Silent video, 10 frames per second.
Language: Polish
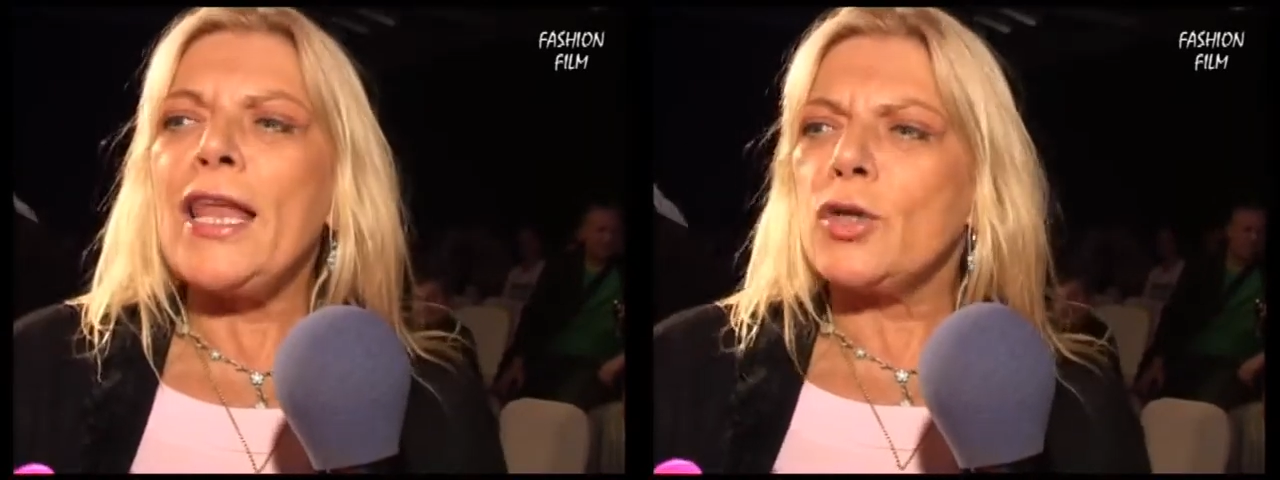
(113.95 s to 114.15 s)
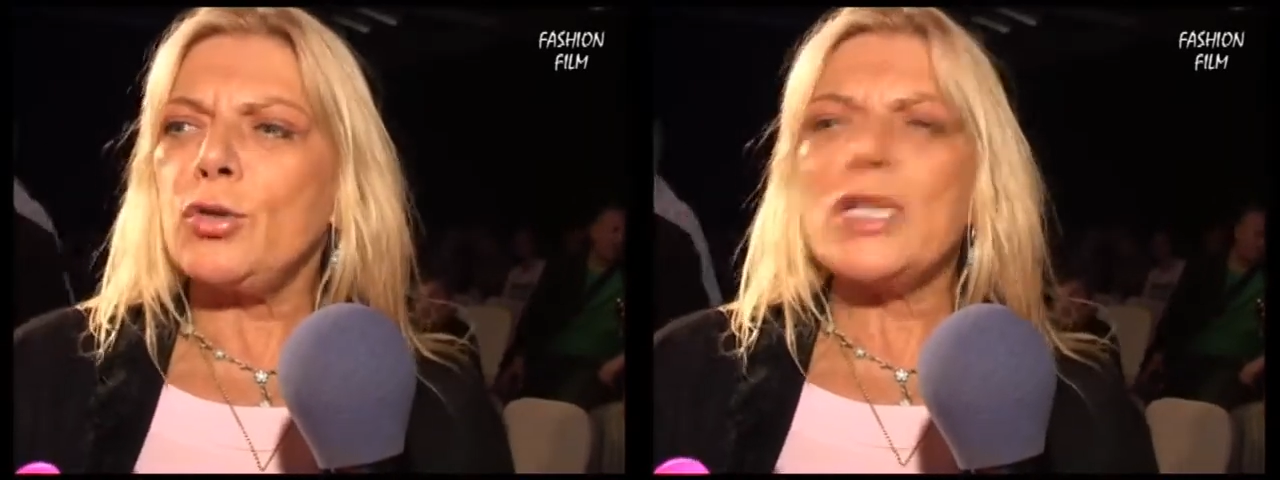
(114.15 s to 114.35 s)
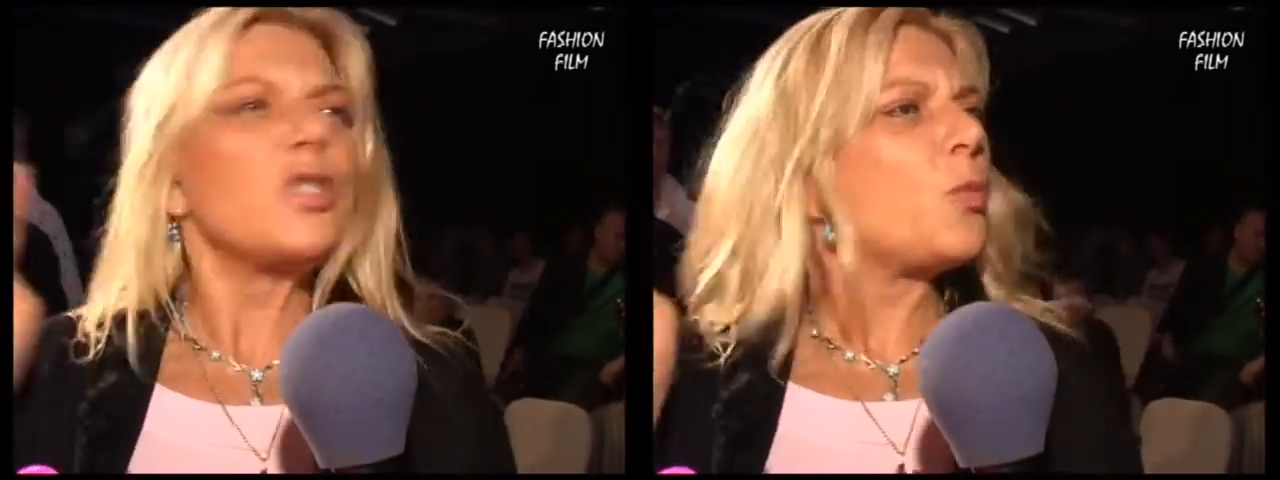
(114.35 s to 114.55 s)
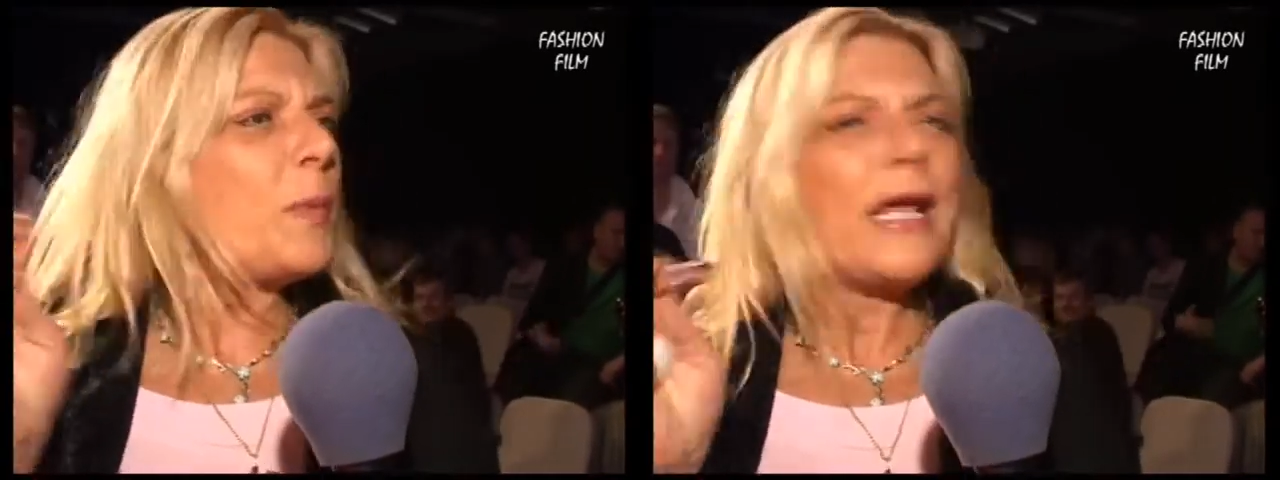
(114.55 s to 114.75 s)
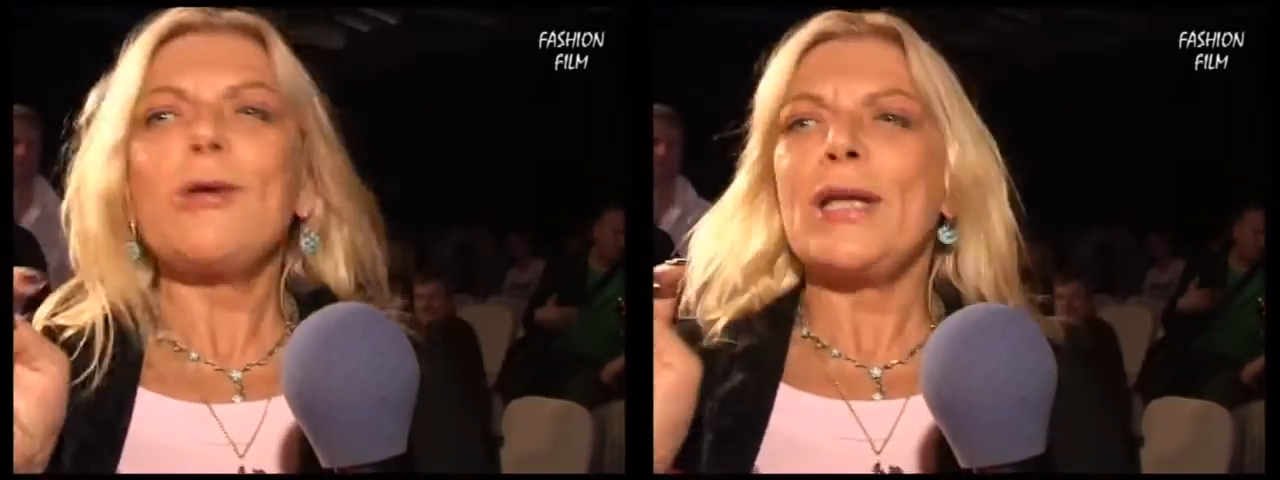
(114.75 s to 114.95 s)
ale które
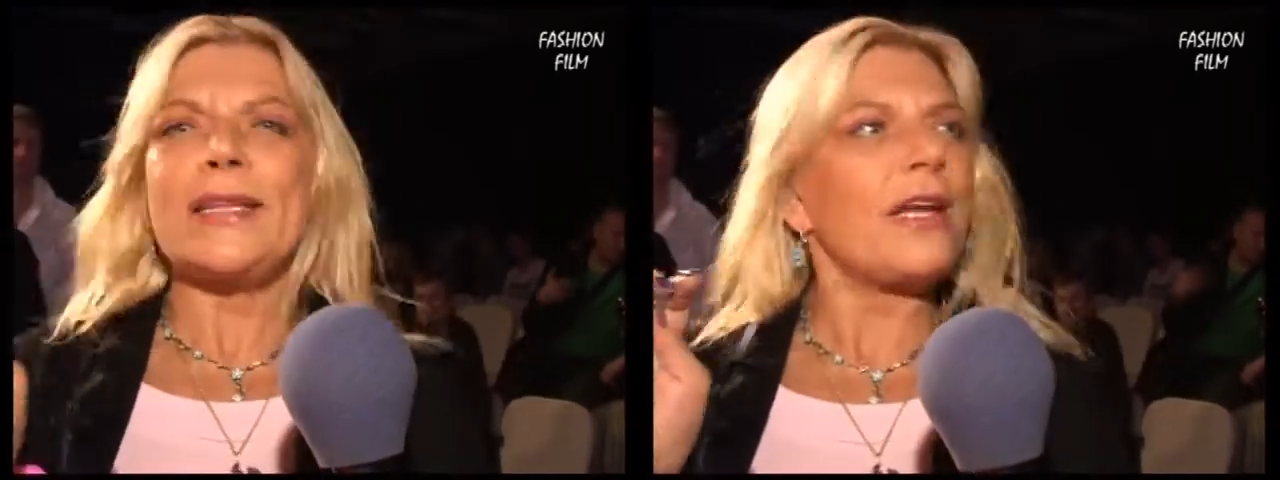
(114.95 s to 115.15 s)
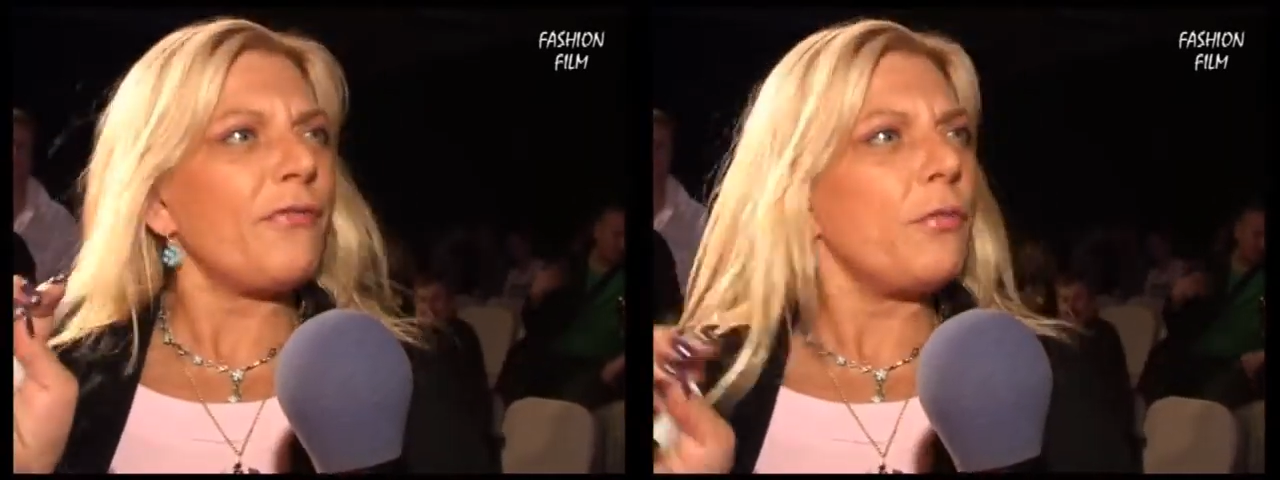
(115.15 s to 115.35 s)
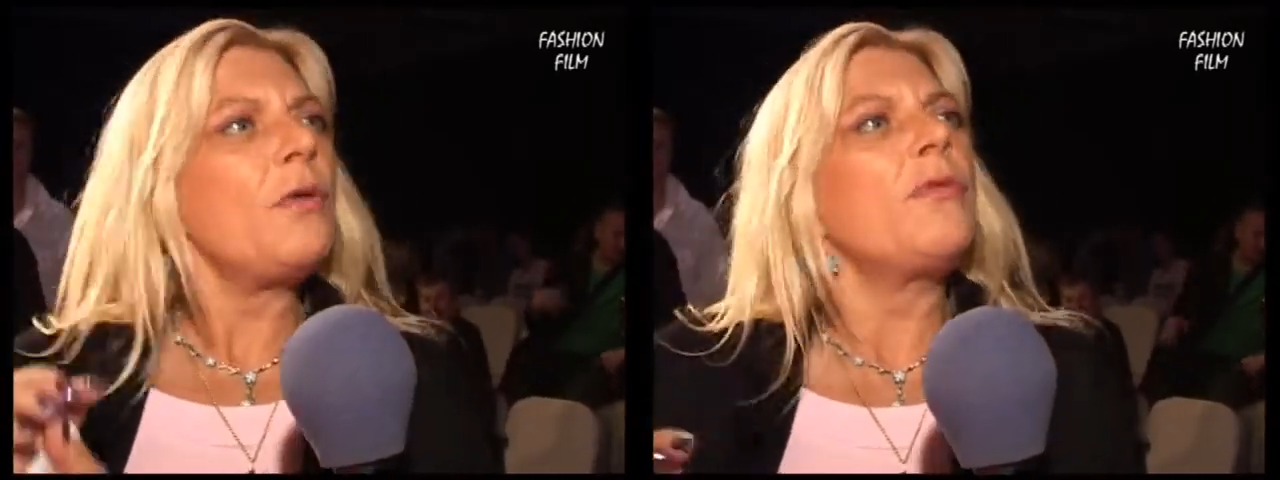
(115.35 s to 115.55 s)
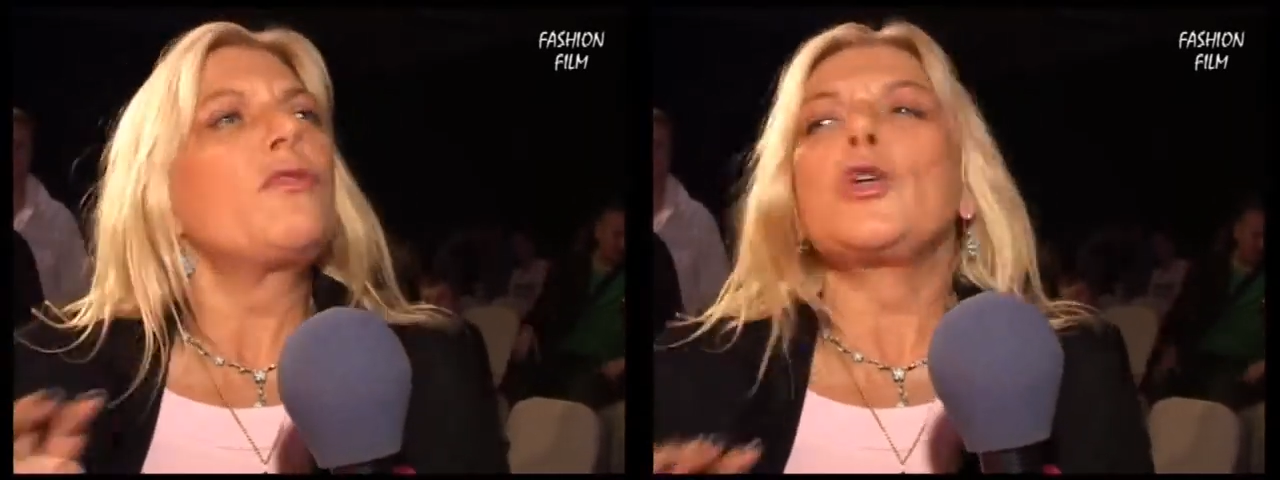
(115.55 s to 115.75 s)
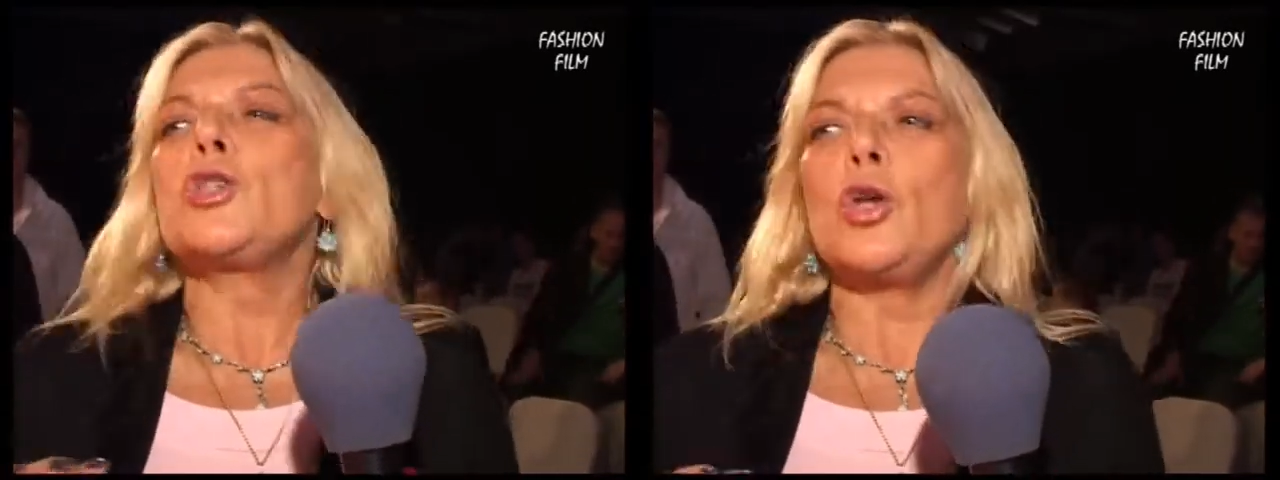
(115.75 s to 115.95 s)
super akurat trafiły
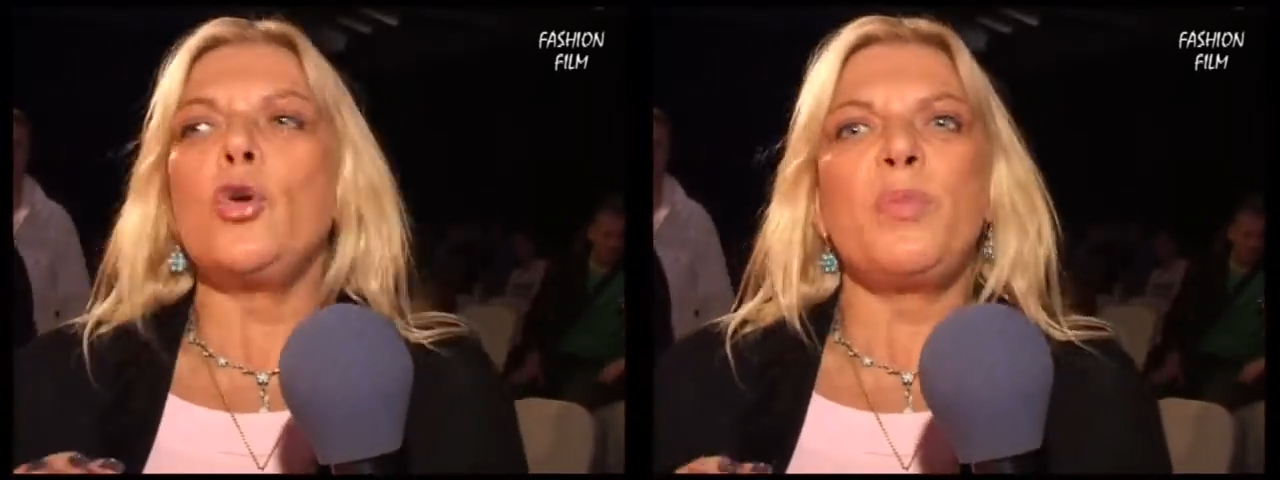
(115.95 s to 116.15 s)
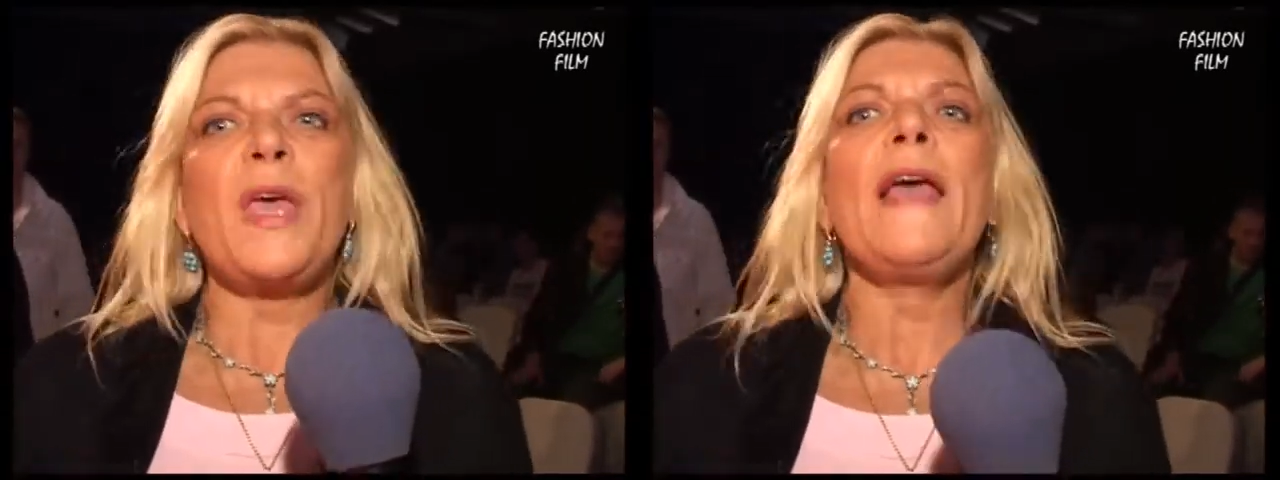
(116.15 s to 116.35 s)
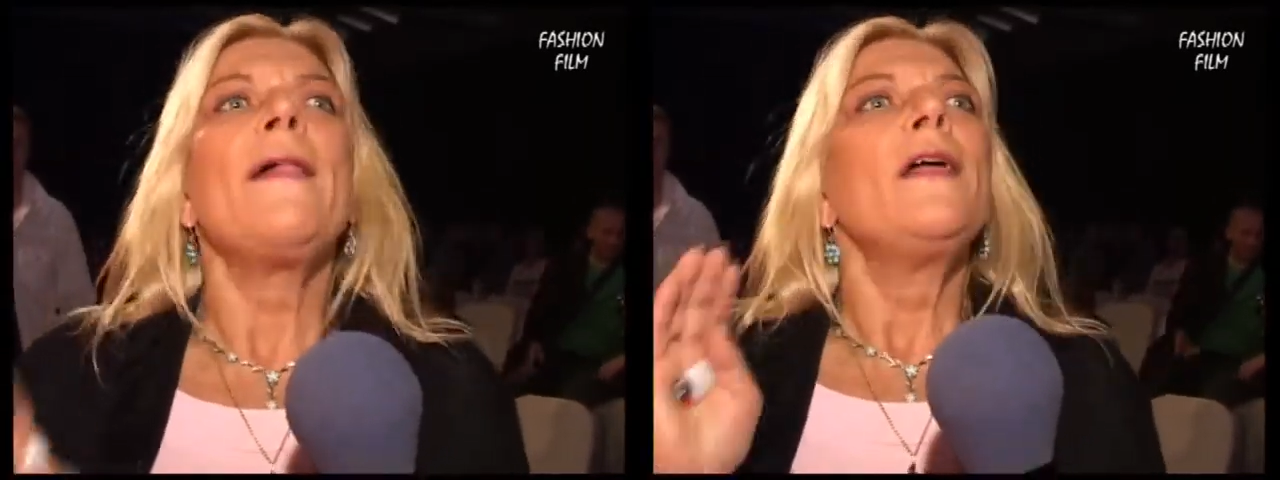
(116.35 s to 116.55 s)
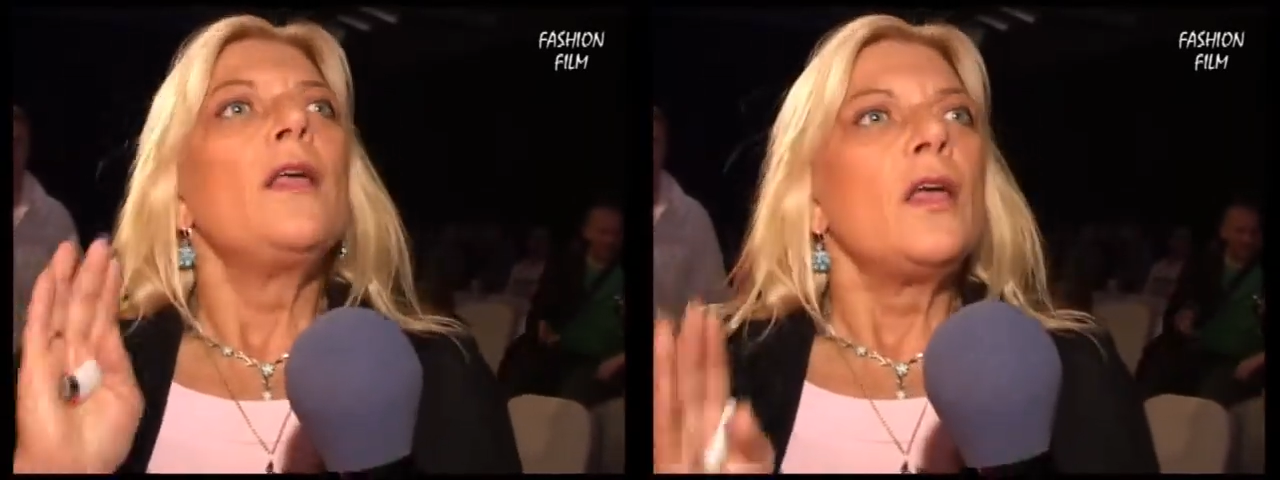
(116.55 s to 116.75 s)
mi w to, co lubię,